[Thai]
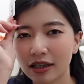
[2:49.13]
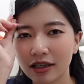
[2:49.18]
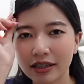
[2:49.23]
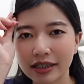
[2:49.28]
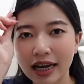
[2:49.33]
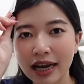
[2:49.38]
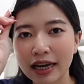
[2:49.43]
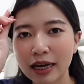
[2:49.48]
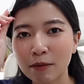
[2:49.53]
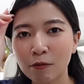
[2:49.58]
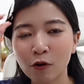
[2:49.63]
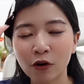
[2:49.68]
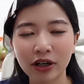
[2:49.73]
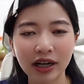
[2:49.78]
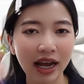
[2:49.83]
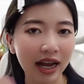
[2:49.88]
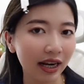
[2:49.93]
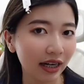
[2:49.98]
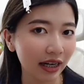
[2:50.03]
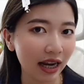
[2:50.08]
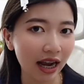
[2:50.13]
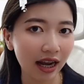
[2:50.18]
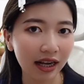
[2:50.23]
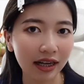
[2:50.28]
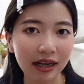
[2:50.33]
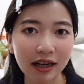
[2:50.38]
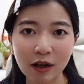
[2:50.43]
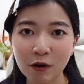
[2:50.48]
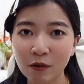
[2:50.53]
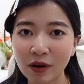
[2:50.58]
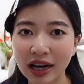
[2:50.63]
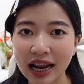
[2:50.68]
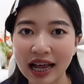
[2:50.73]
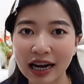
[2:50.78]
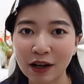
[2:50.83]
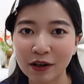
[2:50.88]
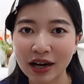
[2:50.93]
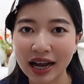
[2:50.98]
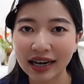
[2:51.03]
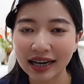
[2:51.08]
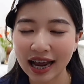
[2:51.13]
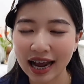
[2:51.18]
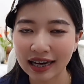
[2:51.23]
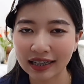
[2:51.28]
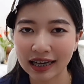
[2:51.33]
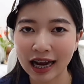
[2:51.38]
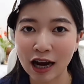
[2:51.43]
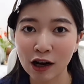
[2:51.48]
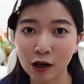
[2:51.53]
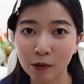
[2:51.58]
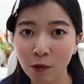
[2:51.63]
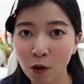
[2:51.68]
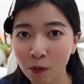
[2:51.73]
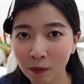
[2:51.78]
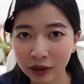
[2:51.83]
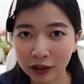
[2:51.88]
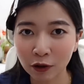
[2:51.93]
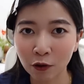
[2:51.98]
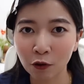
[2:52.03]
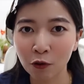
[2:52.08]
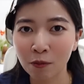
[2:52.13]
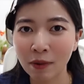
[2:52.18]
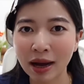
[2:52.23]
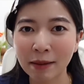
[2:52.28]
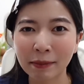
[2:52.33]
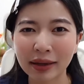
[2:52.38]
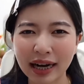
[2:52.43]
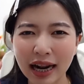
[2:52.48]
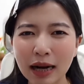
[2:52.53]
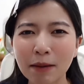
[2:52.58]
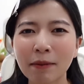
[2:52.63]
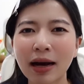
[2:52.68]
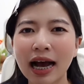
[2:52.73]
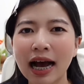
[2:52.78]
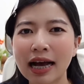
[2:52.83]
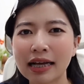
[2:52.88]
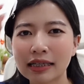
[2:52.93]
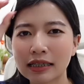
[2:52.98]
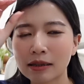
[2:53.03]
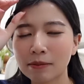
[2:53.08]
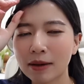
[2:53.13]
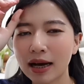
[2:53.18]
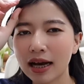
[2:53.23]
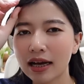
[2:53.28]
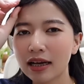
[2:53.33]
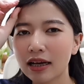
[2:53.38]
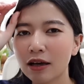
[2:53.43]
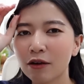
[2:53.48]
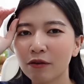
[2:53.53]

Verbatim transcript: ก็ใช้ได้หมดนะเนี่ยเวลาเรานั่งทานข้าวแล้วผมมันตกลงมามันน่าลำคาญใช่ป่ะ